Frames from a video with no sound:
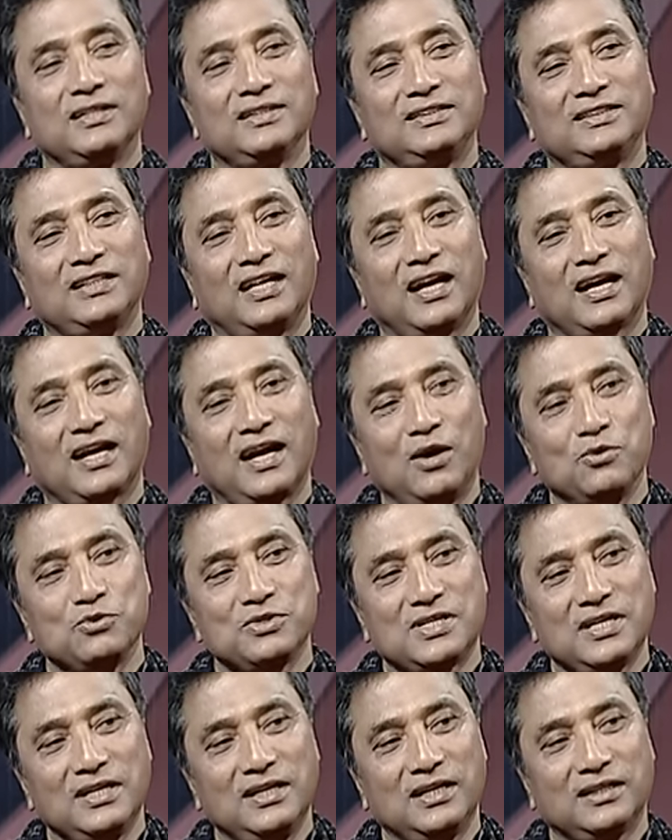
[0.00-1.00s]
যারা
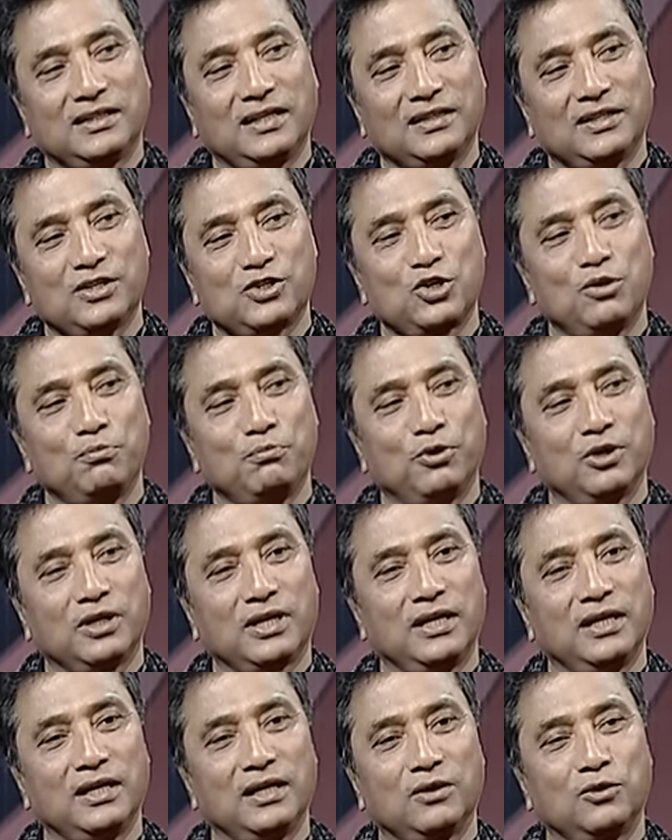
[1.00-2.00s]
কাউন্সিলর তাদের
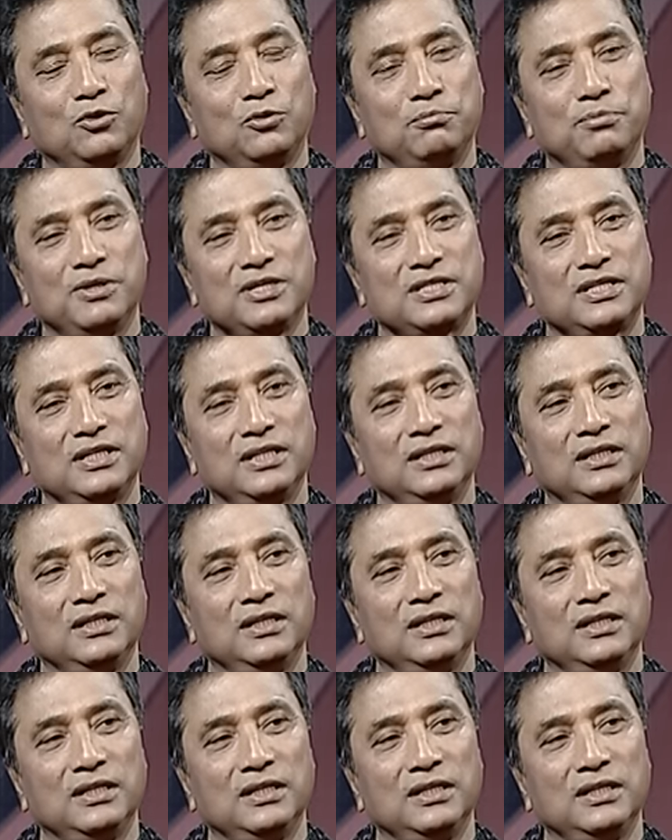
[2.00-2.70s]
সম্পর্কে খুব বেশি